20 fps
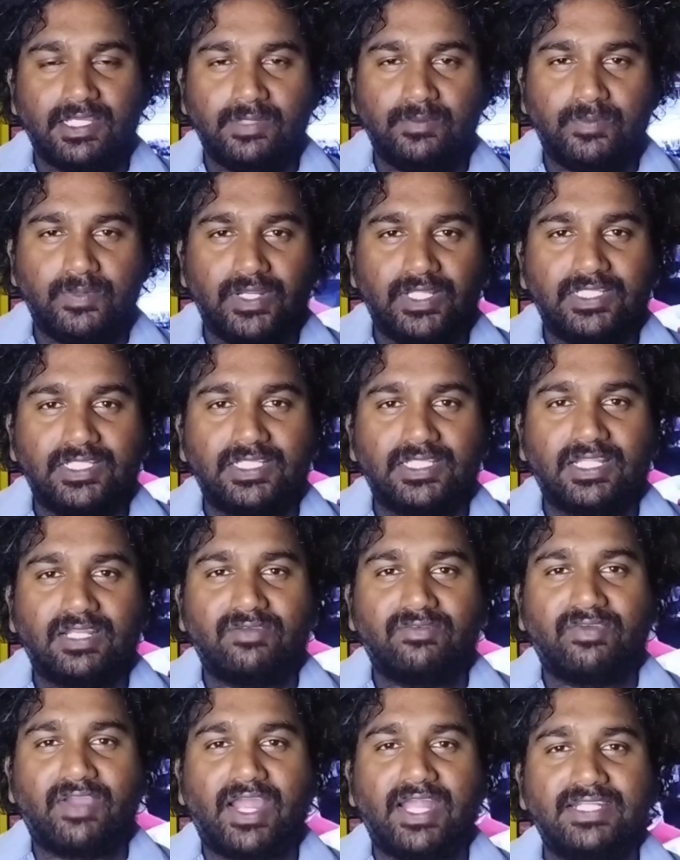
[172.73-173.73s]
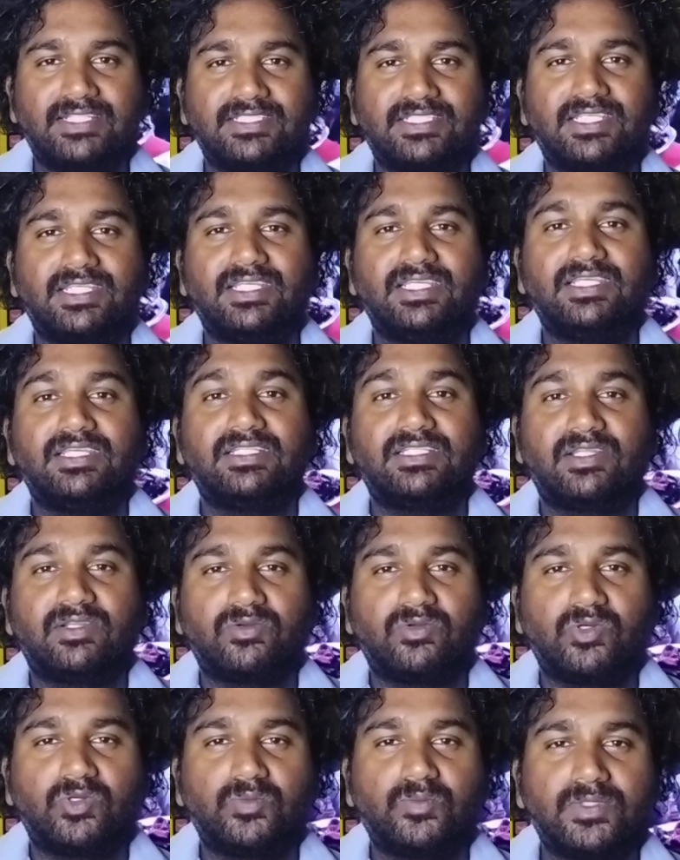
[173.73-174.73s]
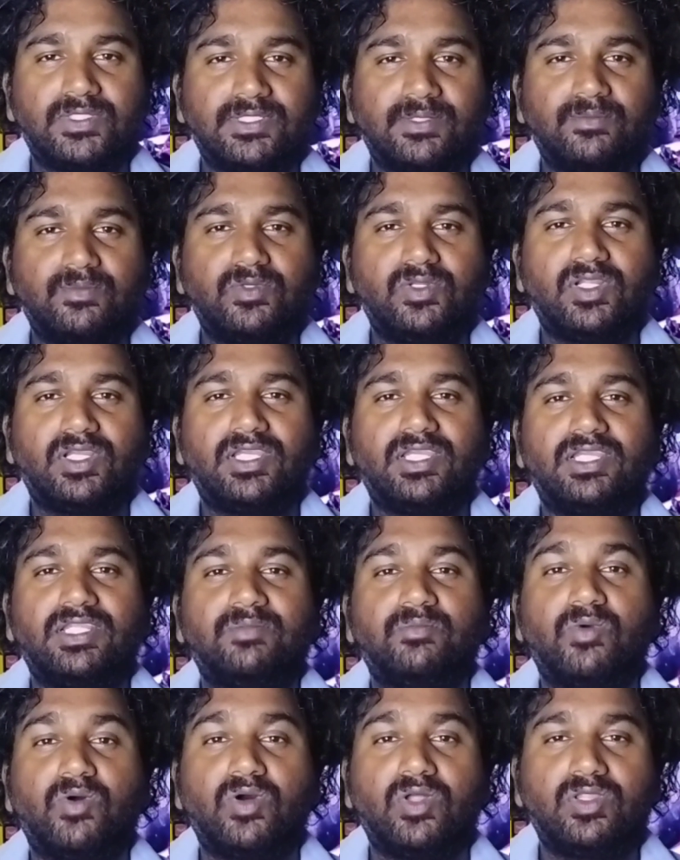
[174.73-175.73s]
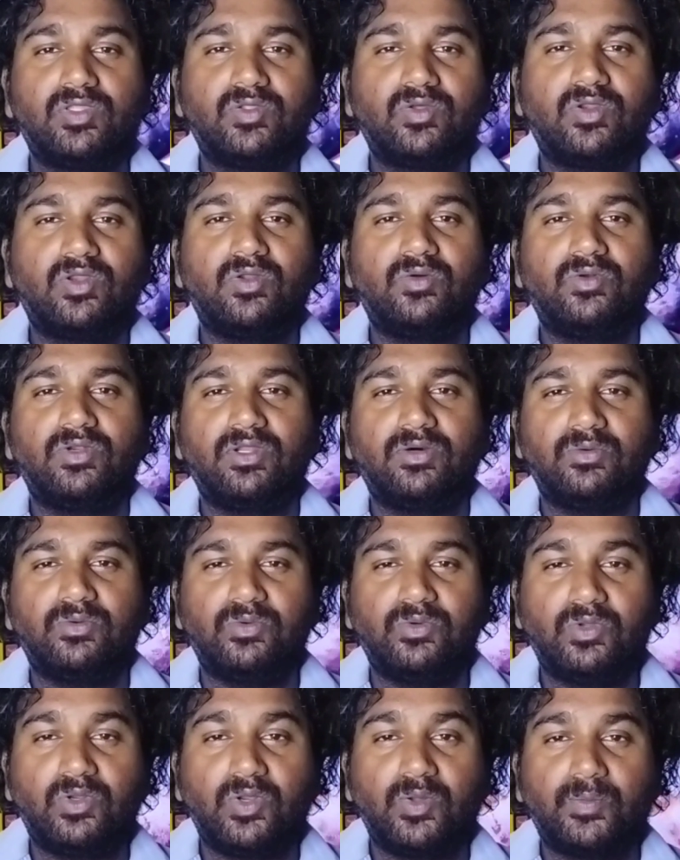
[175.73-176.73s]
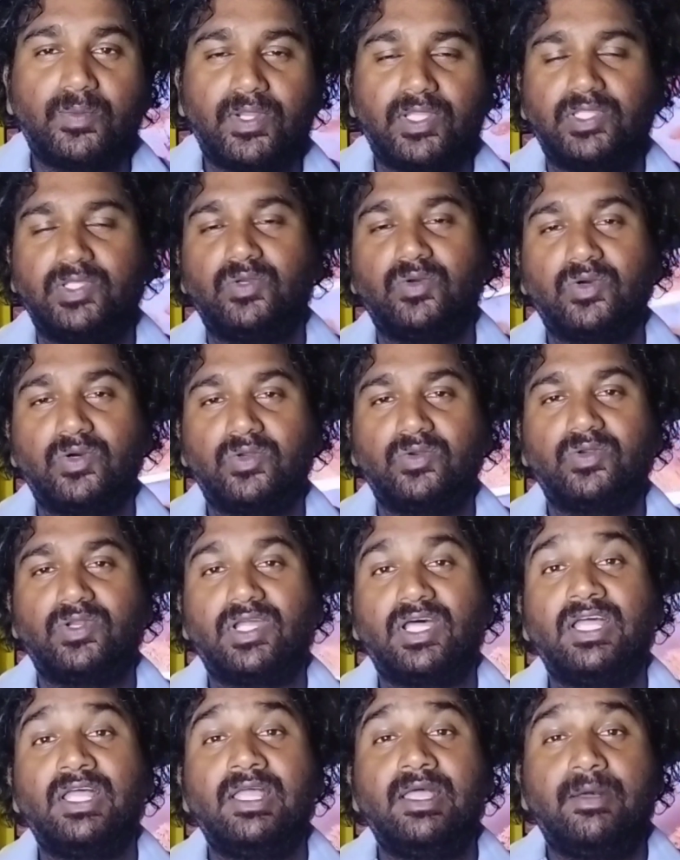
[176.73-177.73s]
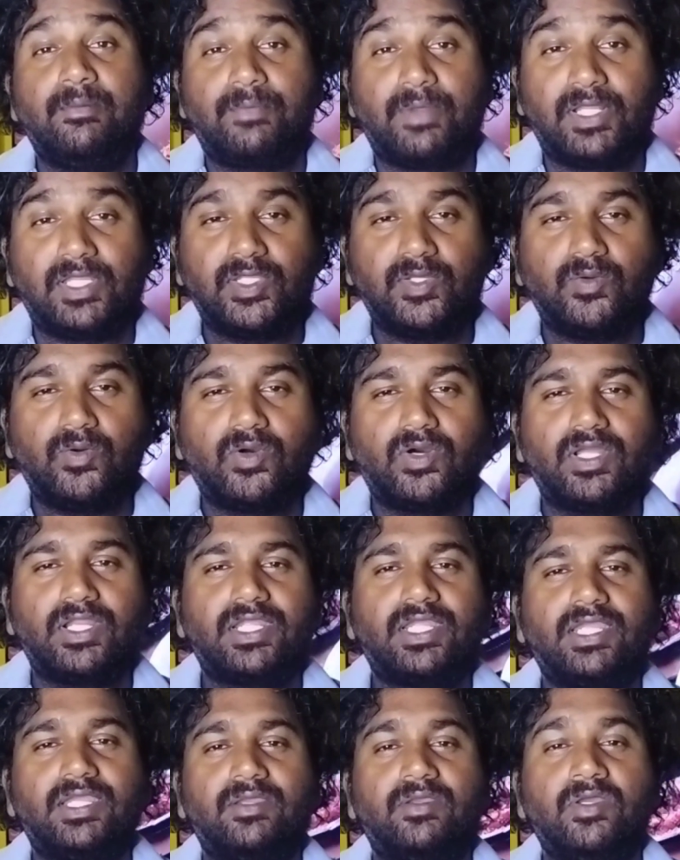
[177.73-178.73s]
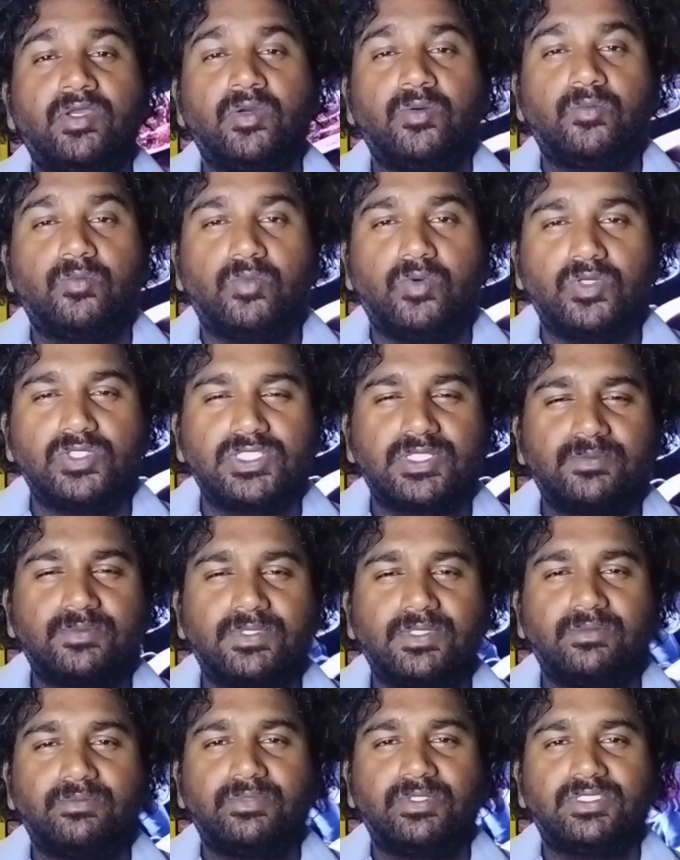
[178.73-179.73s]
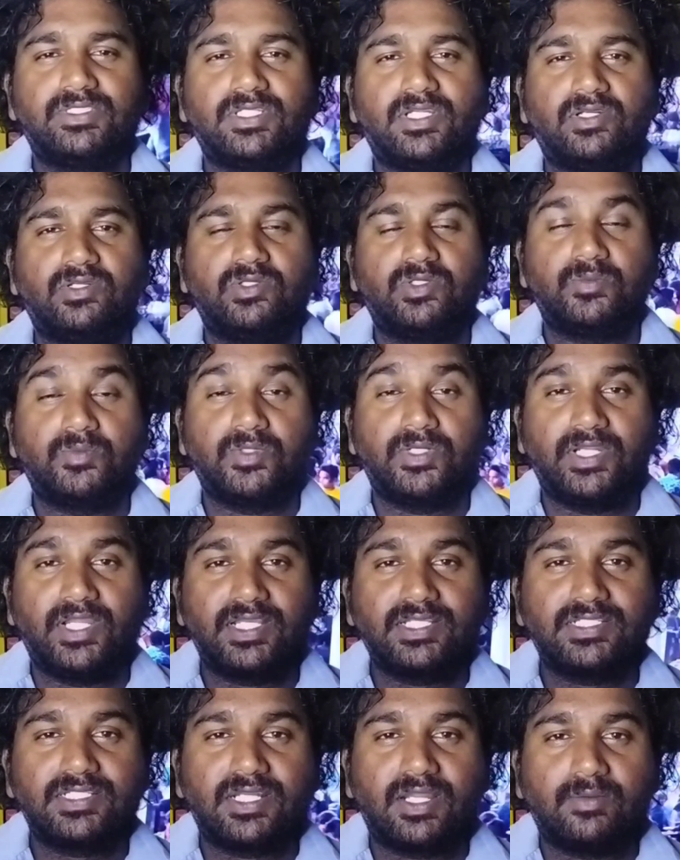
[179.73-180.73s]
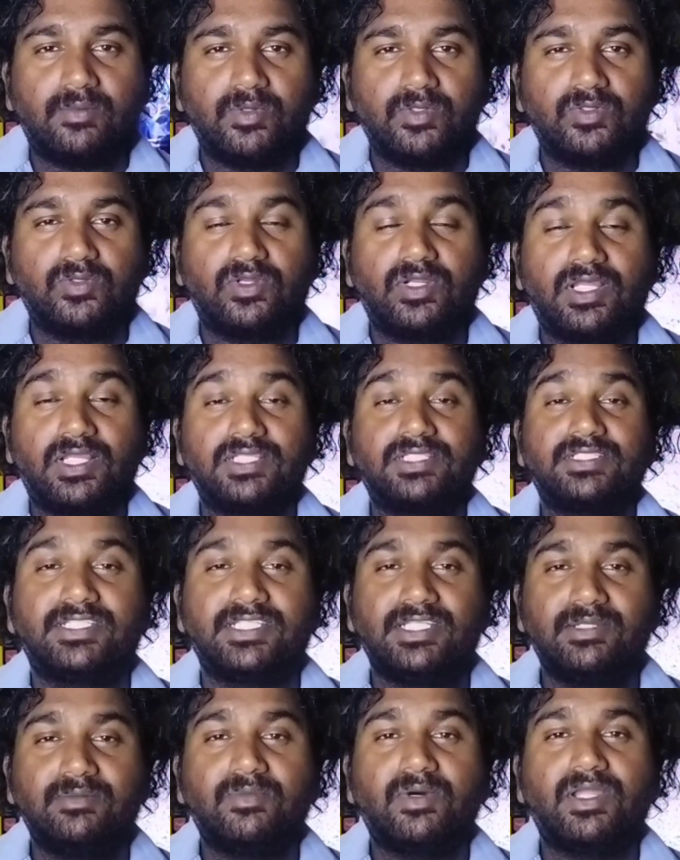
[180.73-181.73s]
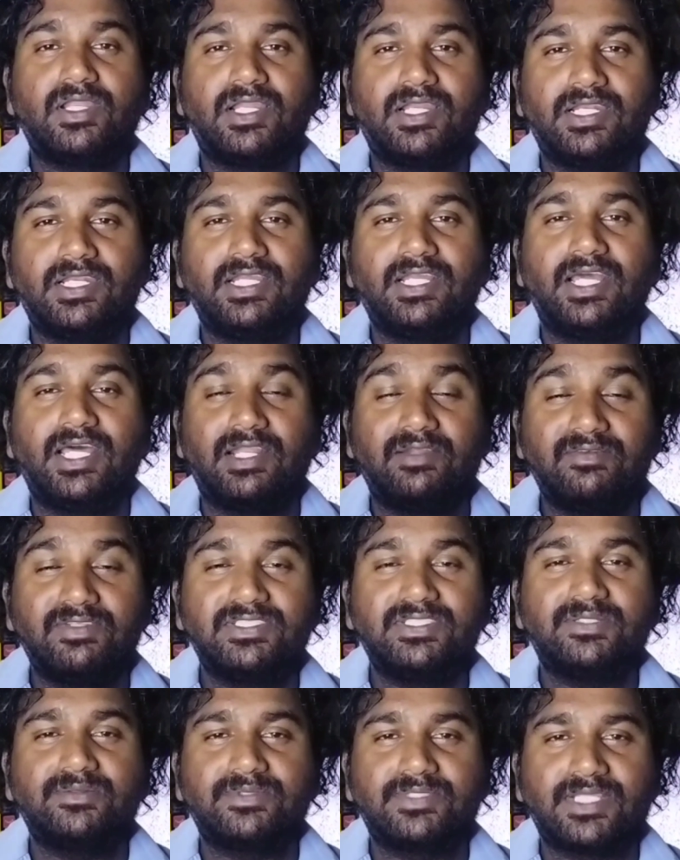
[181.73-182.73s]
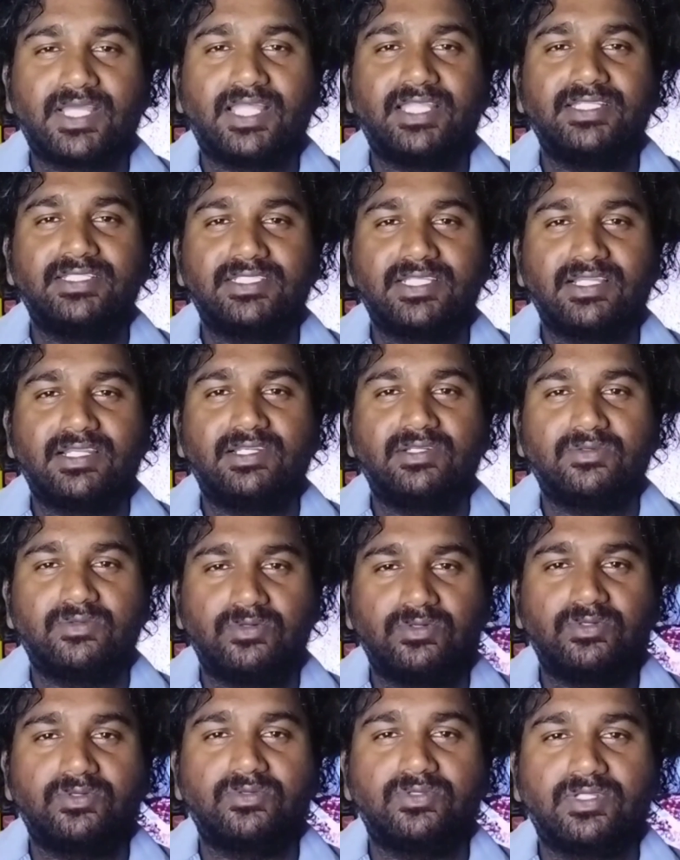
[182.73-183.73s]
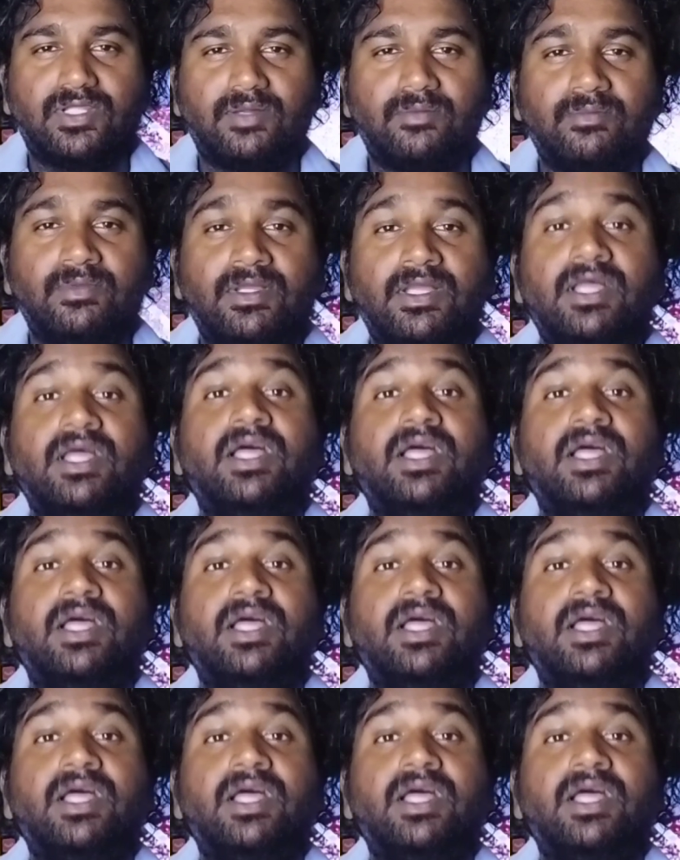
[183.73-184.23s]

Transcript: ఇప్పుడైతే తన ఫ్యాన్స్కి తన కుటుంబ సభ్యులకి మొగల్తూరులో ఉన్న ఊర్లో ప్రతి ఒక్కరున్న ప్రతి ఒక్కరికి భోజనం తినిపించాడు ఇప్పుడు నెక్స్ట్ రాబోతున్న సినిమాలన్నీ ఘన విజయం సాధించాలని కోరుకుందాం